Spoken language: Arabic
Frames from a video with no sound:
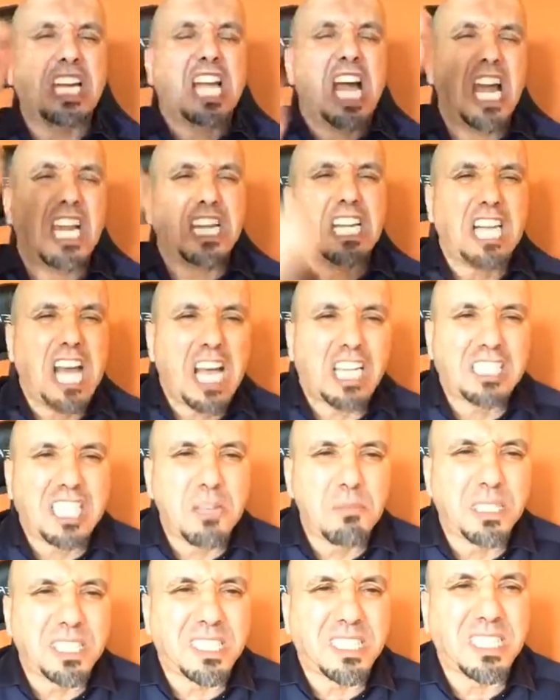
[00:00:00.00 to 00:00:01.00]
العلي
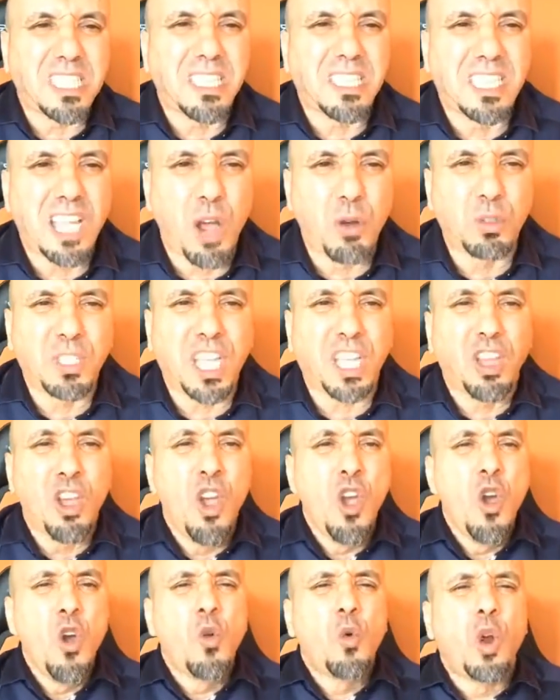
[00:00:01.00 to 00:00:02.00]
العظيم السيد داودي
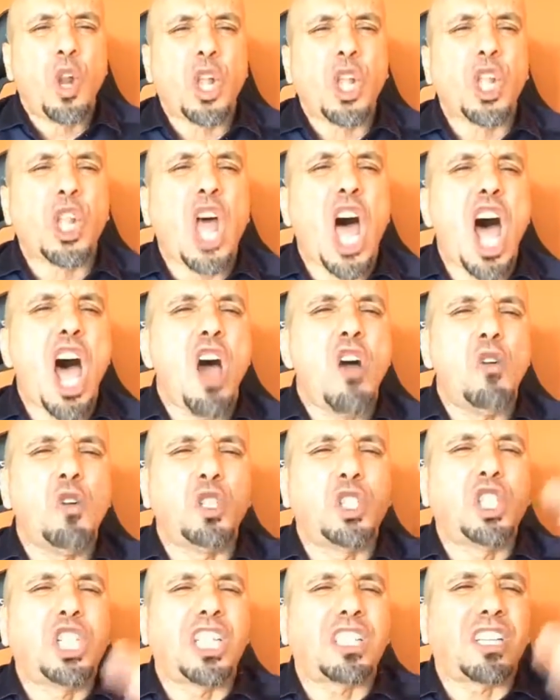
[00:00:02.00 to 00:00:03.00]
والله
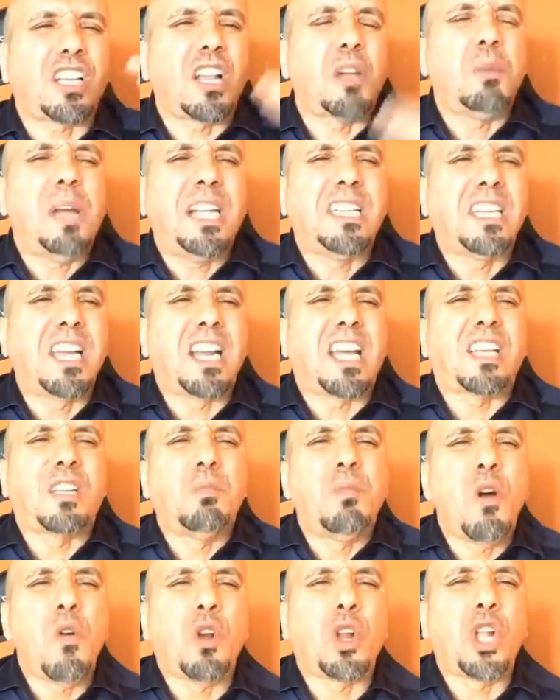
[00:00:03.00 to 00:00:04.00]
تجي تطلب عندي
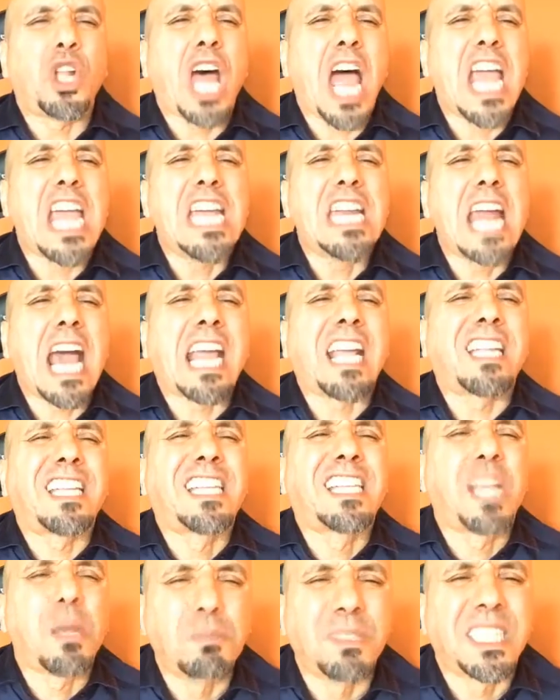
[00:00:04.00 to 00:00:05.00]
الخدمه والله الا
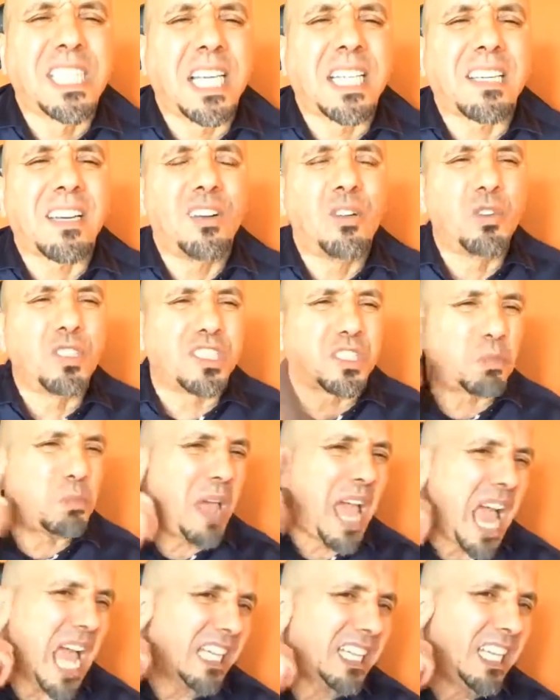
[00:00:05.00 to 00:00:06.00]
خدمتك ونسمع
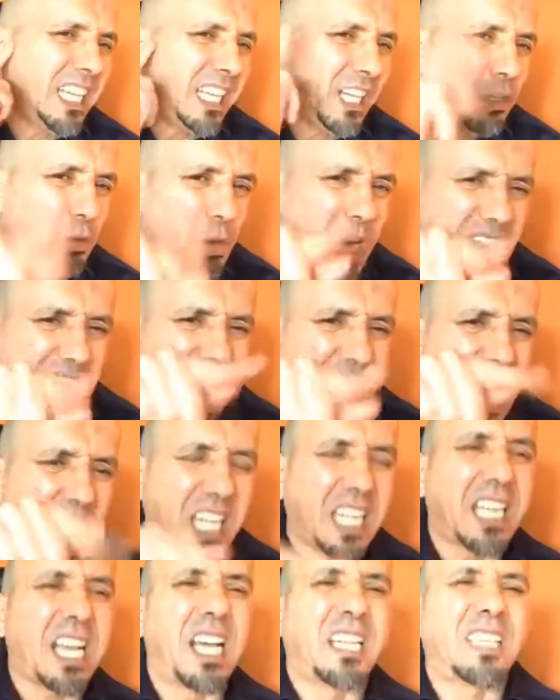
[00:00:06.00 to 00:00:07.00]
هذا الحوار
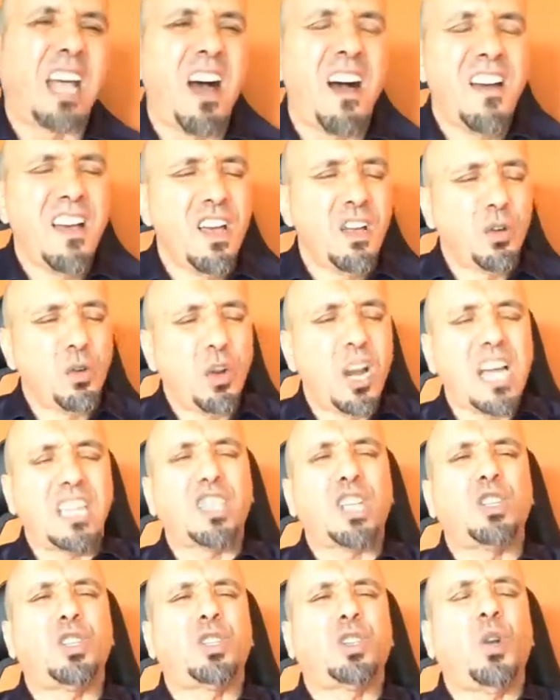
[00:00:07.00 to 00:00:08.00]
ديالك هذا كل هذا
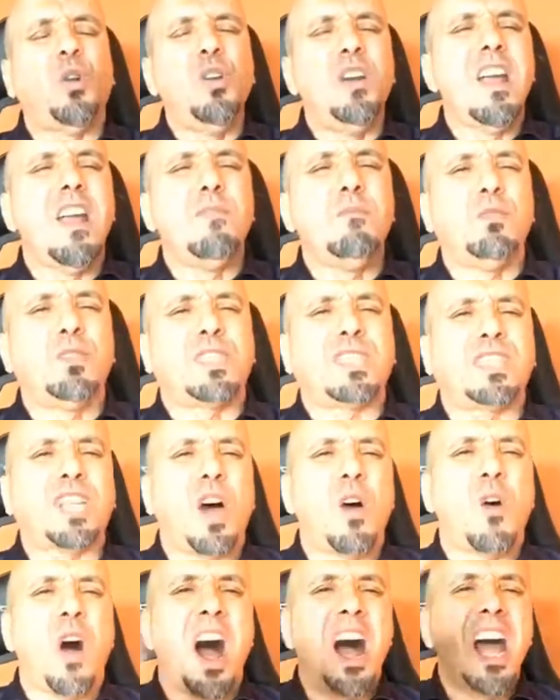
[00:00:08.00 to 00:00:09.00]
دون
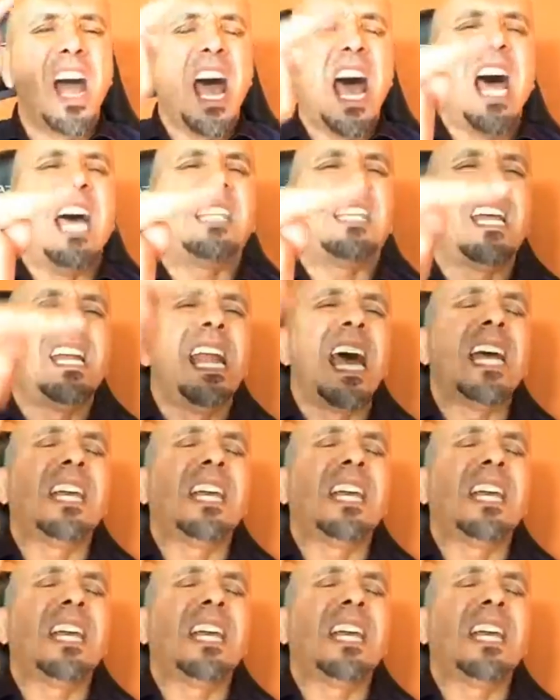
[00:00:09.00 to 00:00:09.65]
المستوى هذا لا